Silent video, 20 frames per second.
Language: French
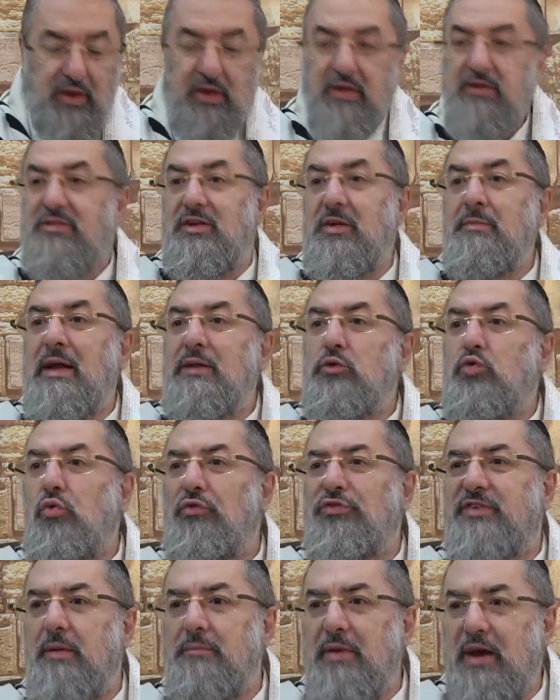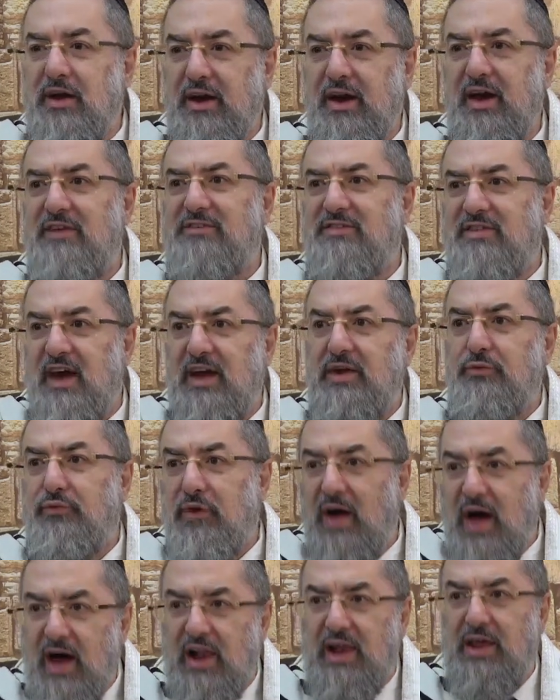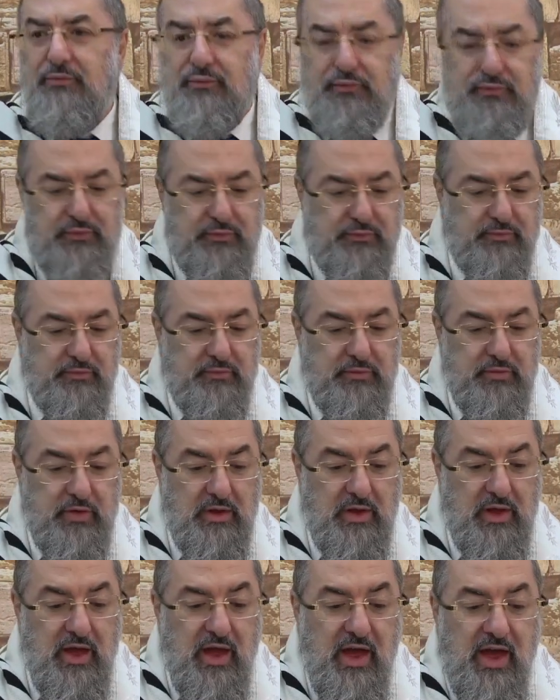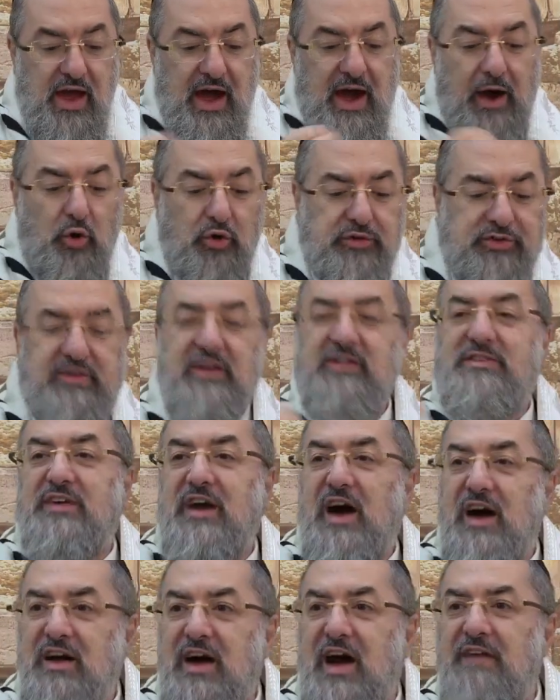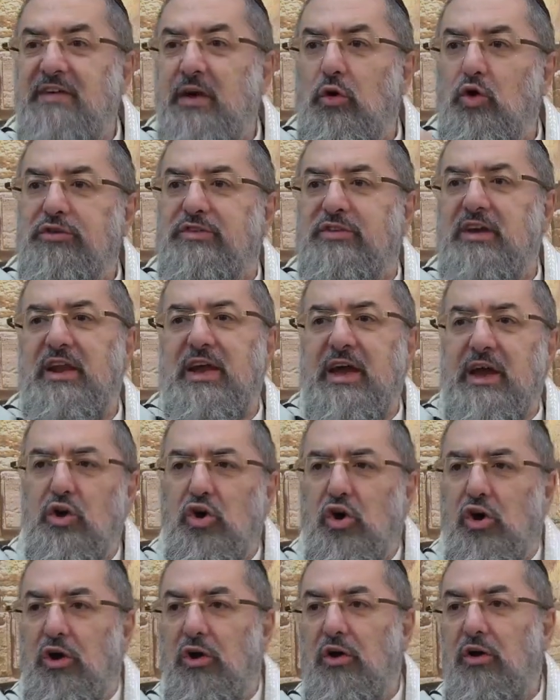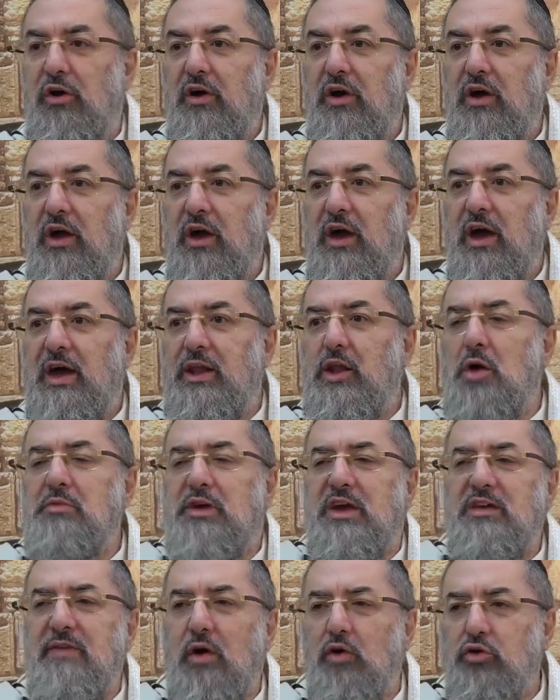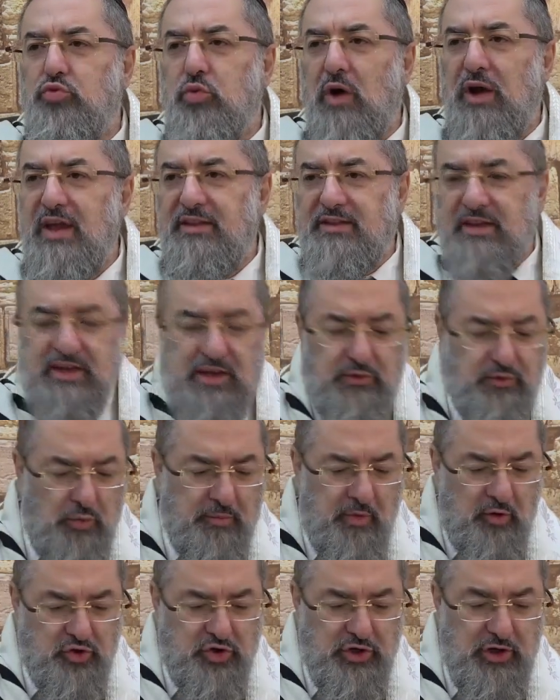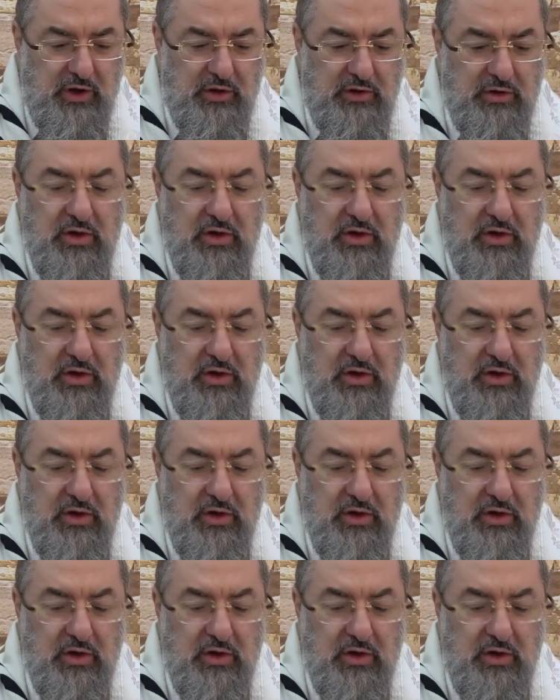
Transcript: Siman Kouf Samer He Saif Aleph. Haoset Tzracha un homme qui va aux toilettes et qui veut manger.